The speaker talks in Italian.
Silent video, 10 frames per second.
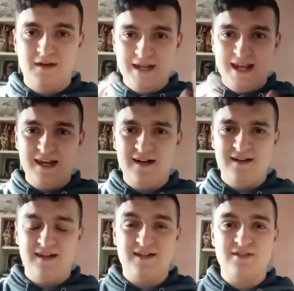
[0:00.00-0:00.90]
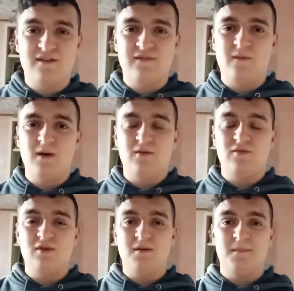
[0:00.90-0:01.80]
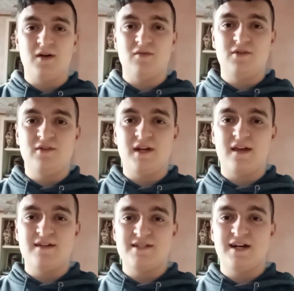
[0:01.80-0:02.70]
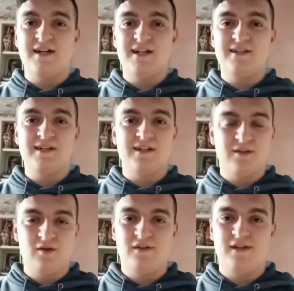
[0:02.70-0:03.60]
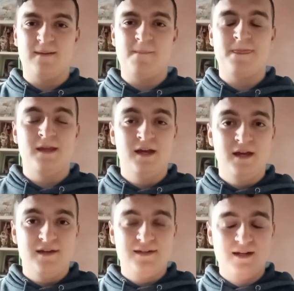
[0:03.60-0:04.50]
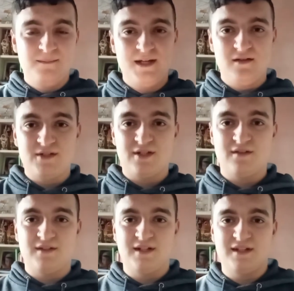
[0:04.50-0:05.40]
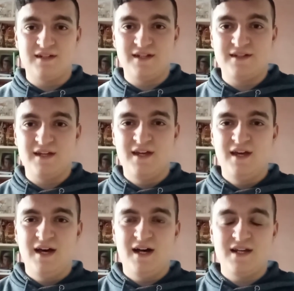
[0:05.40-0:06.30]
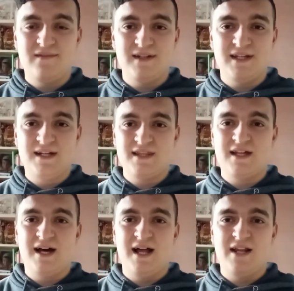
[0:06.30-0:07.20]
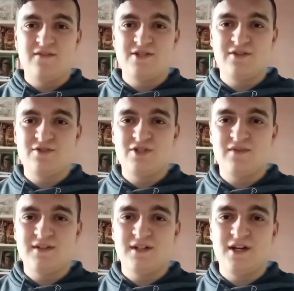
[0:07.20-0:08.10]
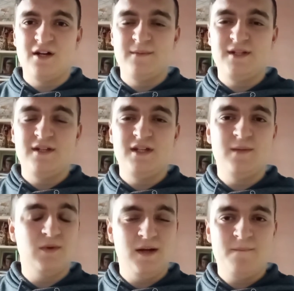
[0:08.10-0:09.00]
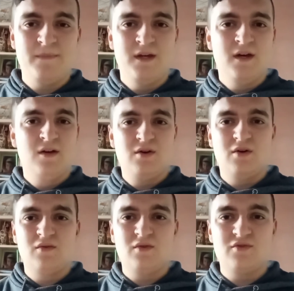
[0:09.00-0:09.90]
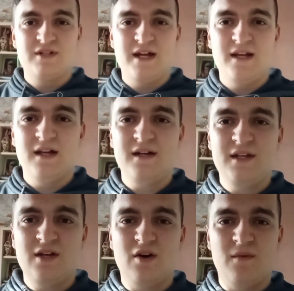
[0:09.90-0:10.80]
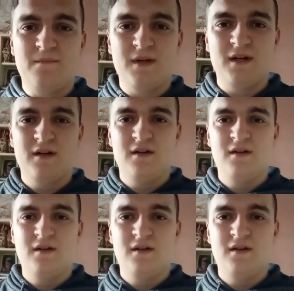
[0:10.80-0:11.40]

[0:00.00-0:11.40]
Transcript: Lella lascia la Formula 1 ma continua a gareggiare in altre categorie. Nel 1967 arriva terza alla 250 km di Imola con Osella in coppia